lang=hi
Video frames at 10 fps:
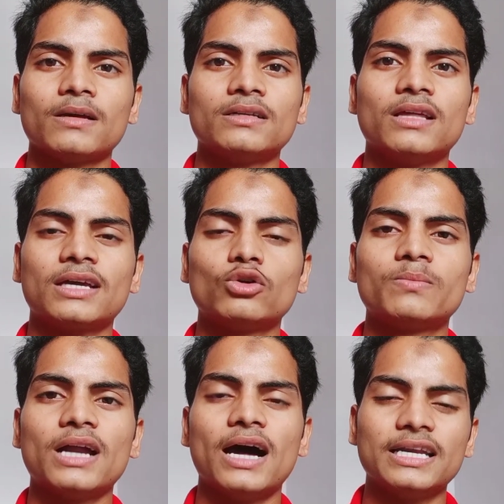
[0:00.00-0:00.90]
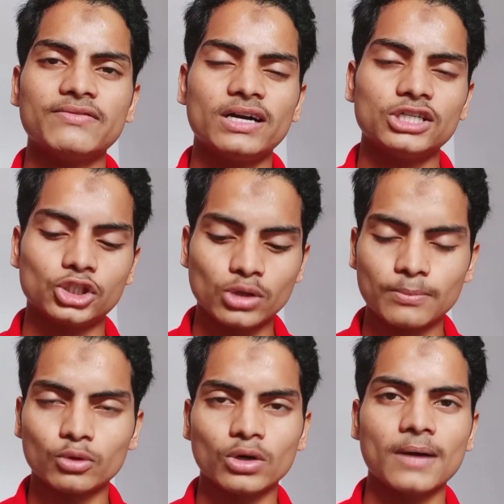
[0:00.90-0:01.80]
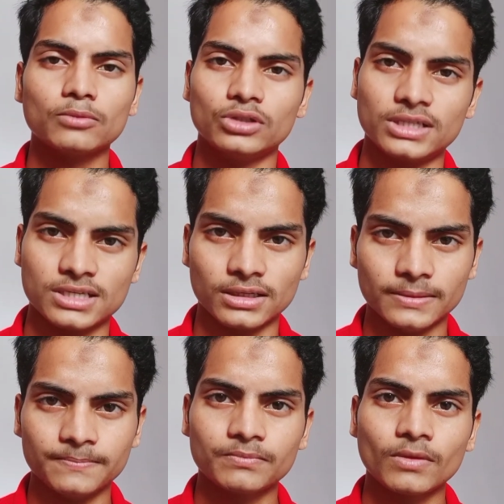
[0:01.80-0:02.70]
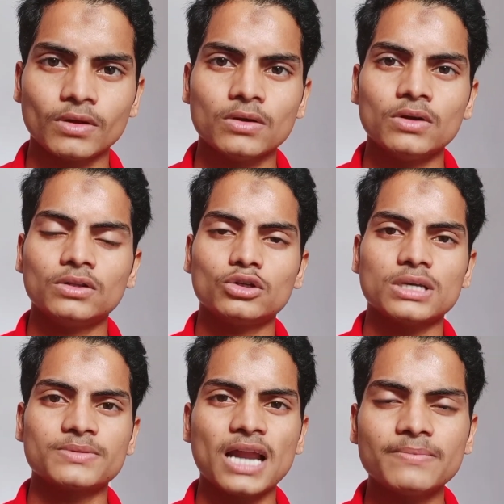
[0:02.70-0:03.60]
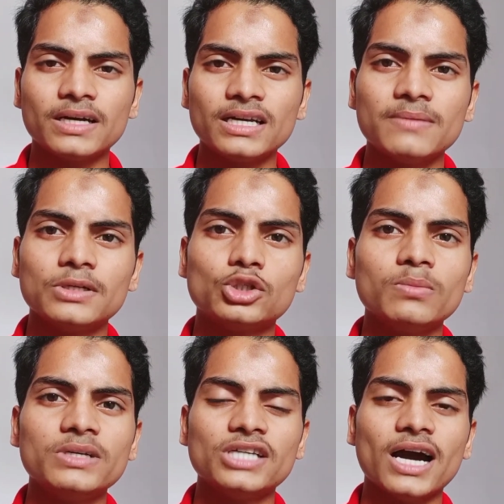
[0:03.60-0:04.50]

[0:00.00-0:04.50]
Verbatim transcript: ताकि उन पर आने वाले शो या प्रोग्राम को देख सकें तो सब्सक्राइब करने में जो भी